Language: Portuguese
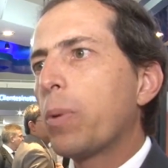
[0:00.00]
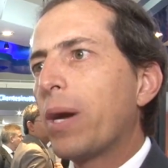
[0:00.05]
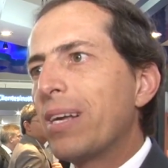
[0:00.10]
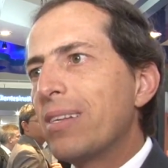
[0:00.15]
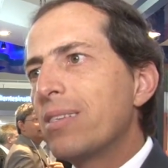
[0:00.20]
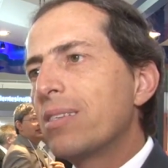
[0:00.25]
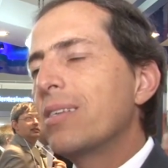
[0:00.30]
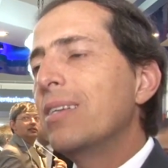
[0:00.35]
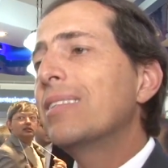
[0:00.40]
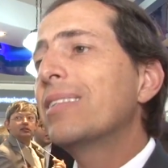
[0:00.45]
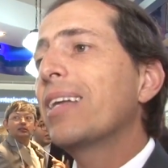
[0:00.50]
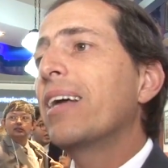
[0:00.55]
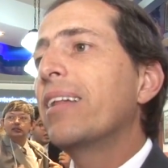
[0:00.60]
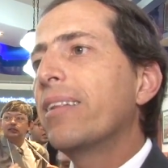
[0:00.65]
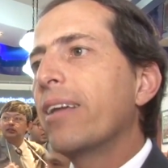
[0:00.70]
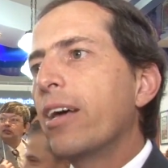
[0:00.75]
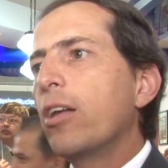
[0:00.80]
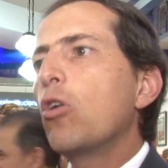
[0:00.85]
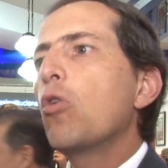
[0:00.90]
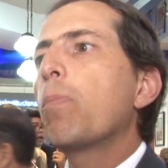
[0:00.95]
para eles
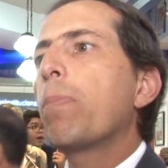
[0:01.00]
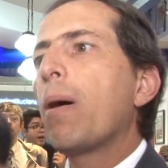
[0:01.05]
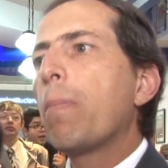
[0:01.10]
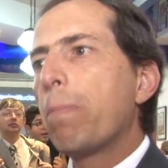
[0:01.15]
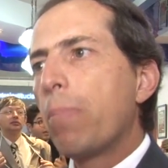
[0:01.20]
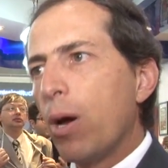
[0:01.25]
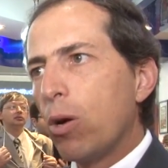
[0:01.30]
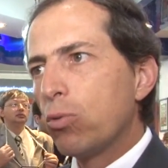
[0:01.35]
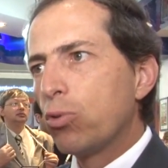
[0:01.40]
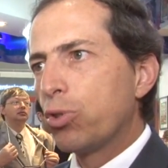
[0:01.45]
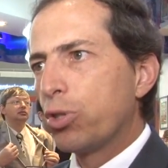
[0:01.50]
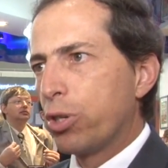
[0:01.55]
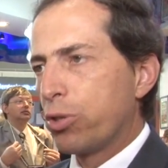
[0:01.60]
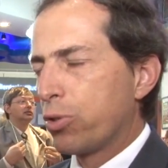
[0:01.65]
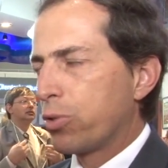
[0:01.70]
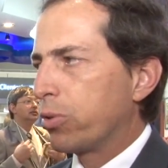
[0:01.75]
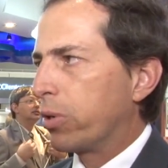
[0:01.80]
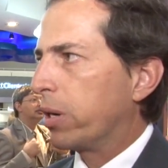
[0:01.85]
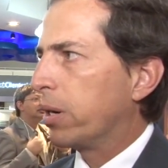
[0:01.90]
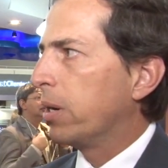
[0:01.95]
entenderem o papel do
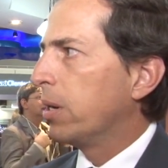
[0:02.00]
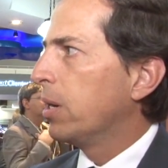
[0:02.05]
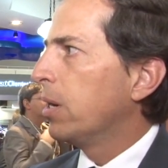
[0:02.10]
gestor.